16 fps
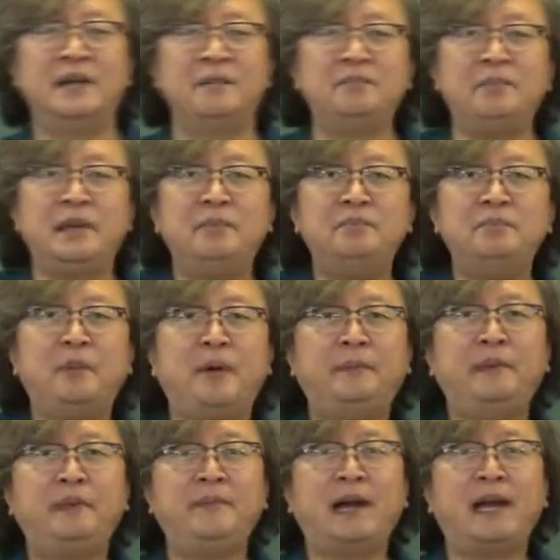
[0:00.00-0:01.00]

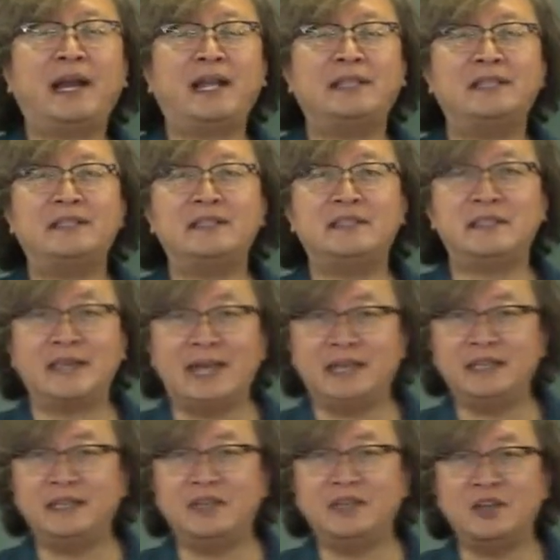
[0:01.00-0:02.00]
민법이 말하는
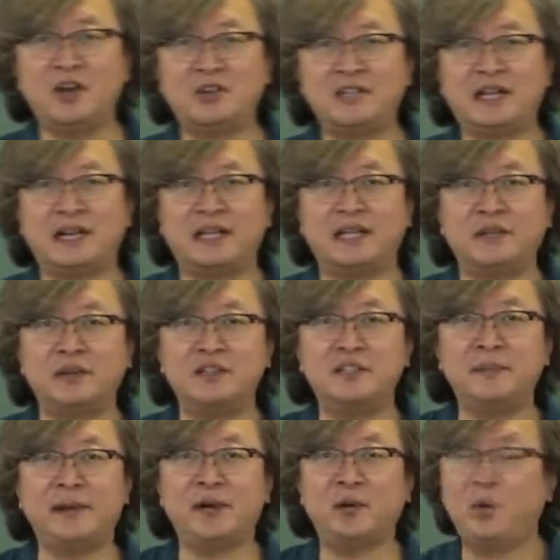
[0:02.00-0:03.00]
제한 능력자라는
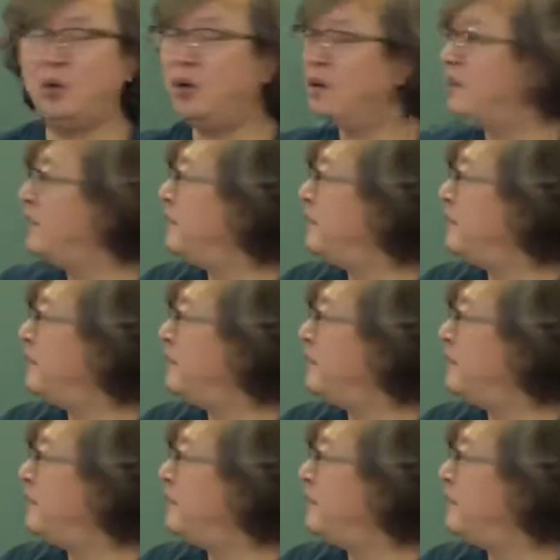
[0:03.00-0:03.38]
것이 바로